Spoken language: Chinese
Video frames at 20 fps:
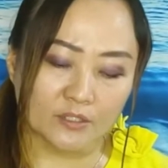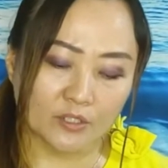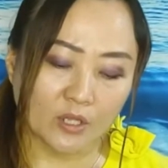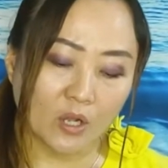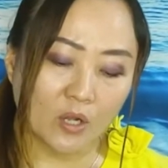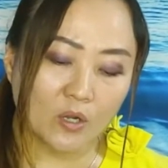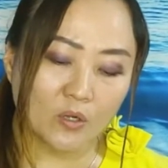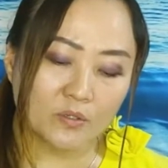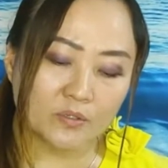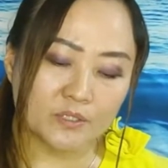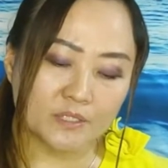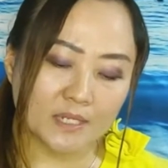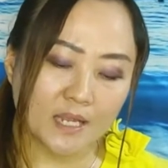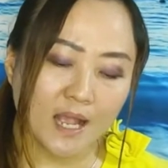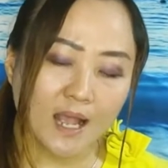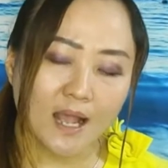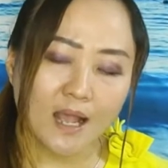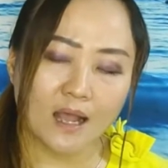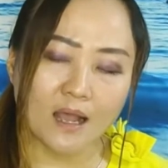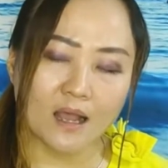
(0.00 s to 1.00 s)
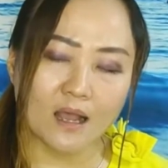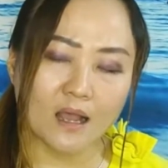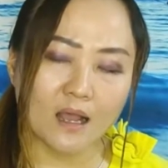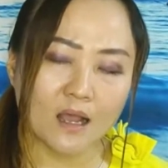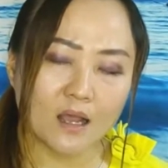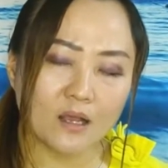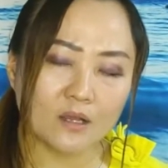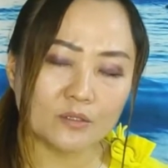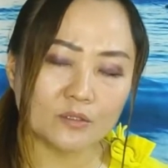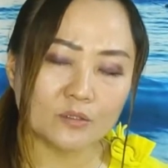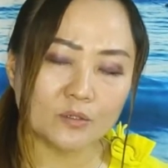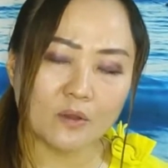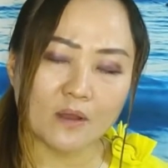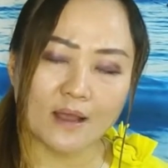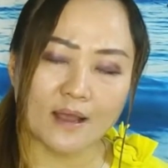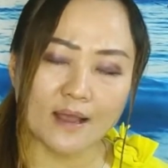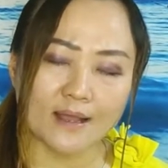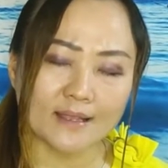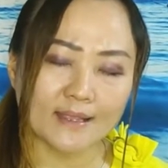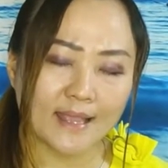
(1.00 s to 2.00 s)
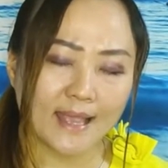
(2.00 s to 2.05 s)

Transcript: 都交托